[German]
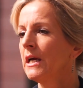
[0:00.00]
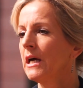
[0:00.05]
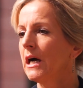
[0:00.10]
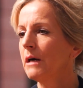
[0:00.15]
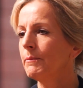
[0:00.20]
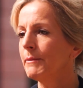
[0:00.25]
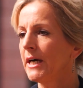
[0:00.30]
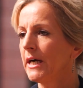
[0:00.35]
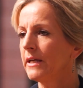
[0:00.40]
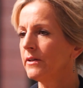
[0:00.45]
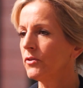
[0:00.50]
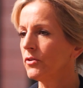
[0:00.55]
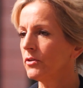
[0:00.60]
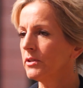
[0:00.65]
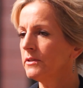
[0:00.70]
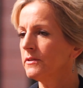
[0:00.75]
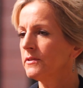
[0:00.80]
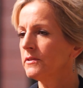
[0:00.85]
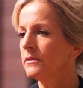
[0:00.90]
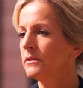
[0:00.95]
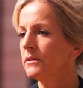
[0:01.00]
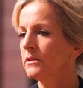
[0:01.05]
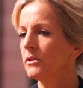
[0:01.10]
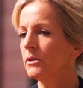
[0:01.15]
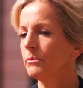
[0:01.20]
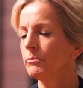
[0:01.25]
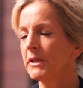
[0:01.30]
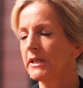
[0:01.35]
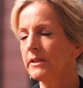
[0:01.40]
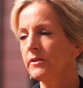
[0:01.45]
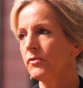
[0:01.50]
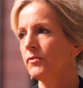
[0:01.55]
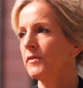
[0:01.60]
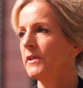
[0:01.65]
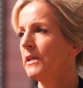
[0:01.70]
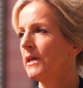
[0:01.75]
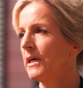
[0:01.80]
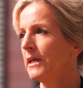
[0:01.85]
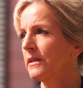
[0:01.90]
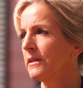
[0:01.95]
Aber ansonsten kommen ganz
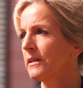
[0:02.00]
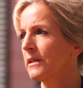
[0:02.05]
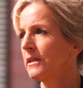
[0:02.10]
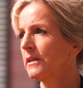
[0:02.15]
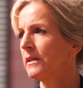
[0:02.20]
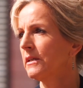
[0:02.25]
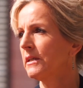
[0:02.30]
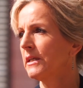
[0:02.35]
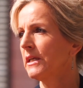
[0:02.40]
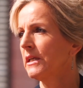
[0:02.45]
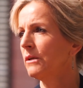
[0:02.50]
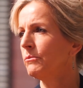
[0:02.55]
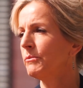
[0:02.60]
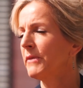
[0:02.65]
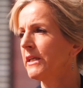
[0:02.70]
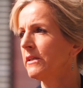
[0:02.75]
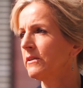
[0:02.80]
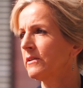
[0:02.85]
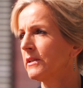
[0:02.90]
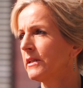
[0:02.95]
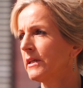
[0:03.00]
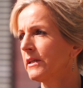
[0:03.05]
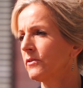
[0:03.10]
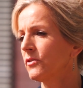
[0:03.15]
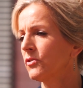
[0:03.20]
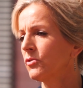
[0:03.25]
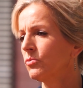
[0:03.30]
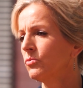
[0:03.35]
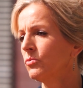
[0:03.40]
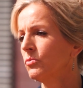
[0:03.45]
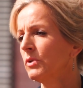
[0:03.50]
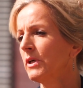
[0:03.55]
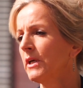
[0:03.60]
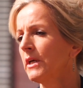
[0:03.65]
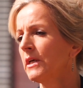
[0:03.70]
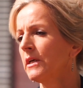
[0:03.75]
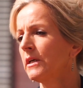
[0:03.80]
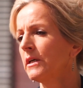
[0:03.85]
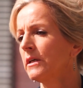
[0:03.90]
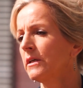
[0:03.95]
viele andere Elemente dazu,
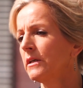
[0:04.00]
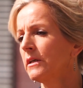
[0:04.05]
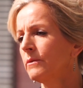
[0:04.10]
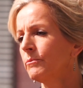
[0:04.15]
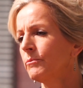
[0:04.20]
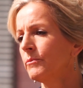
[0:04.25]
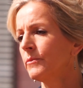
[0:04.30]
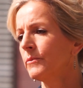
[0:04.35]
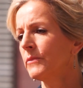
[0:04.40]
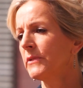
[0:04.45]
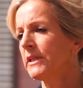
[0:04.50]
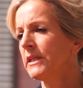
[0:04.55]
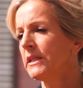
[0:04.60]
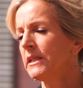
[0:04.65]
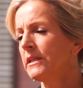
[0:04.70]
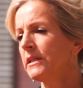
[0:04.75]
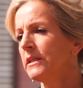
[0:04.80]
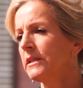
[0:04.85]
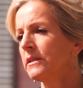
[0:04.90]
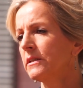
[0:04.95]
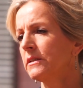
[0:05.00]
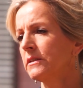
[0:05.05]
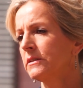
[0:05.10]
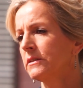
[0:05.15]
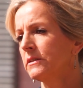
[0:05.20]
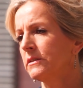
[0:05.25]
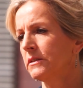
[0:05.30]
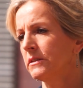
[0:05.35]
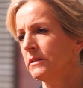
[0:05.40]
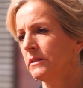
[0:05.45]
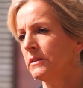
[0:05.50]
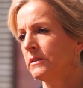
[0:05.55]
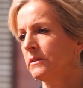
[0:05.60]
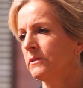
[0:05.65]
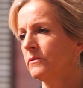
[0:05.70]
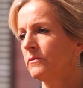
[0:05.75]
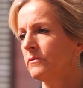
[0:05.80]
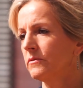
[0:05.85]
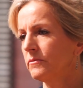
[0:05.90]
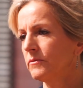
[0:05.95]
ähm, die
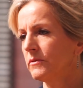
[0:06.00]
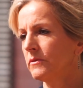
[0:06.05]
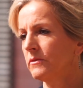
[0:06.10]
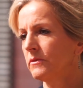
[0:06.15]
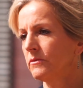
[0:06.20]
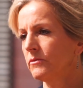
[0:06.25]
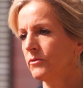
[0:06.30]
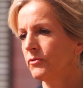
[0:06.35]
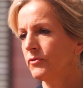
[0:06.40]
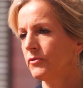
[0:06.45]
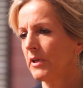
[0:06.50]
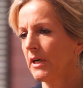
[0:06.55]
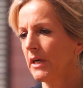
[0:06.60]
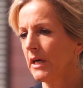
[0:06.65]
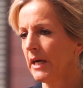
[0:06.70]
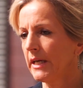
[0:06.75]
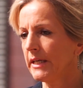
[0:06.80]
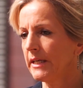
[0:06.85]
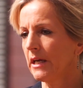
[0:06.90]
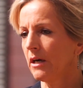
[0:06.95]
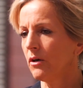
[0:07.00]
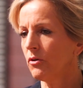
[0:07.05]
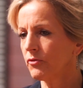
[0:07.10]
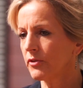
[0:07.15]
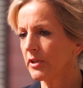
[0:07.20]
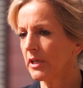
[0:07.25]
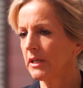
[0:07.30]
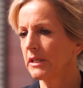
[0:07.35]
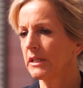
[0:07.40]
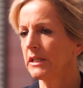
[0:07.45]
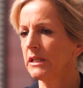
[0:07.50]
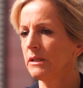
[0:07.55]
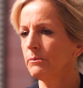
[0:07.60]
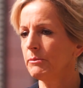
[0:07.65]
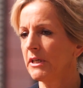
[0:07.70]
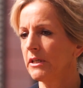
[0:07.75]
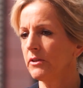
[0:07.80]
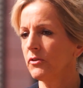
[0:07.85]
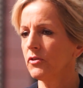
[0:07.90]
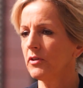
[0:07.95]
äh, einen
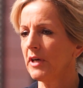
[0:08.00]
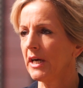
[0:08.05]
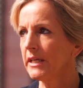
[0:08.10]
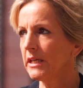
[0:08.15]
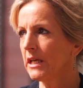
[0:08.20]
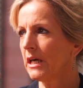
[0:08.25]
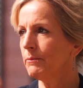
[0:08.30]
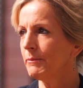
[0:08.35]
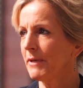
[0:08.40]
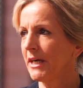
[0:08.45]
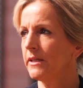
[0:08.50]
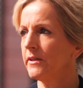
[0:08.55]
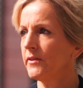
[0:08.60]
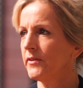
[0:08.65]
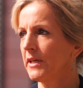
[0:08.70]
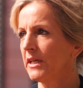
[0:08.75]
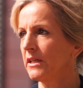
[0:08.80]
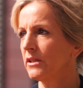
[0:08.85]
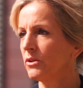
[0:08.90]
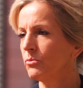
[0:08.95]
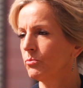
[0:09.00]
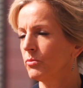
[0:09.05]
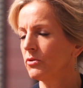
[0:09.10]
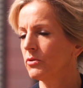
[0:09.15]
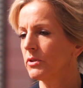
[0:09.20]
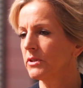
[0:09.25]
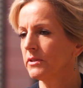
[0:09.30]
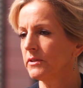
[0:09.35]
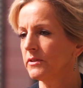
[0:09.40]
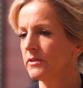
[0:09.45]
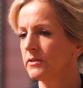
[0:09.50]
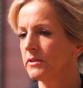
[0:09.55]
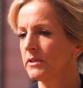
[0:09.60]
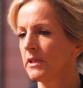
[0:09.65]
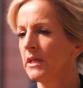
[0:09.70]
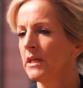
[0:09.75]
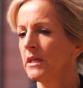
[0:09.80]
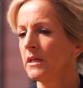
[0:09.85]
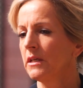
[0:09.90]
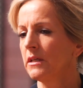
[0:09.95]
Auftraggeber zur Annahme eines Angebots Angebotes
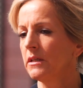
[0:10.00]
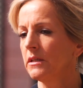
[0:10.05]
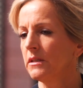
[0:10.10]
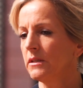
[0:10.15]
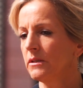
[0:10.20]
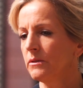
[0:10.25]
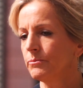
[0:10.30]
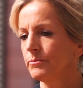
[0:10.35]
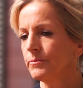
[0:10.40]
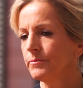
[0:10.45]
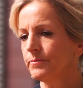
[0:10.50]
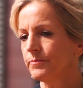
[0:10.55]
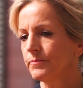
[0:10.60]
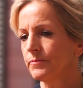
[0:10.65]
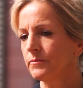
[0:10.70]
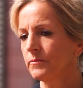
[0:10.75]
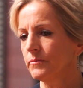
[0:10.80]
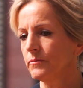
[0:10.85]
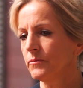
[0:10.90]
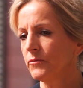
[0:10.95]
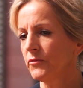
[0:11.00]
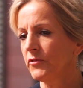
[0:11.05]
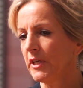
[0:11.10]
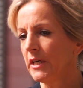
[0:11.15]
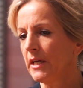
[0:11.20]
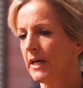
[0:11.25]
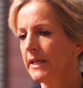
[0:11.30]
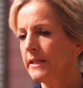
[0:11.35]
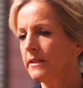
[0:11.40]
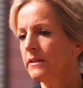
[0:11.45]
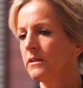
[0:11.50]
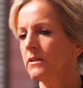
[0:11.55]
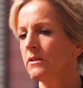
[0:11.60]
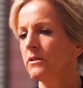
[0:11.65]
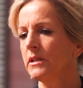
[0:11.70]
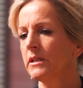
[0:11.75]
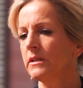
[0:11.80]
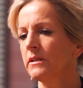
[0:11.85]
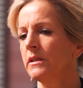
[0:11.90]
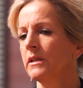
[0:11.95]
ähm, verleiten
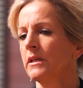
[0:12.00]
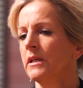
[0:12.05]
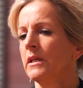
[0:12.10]
können.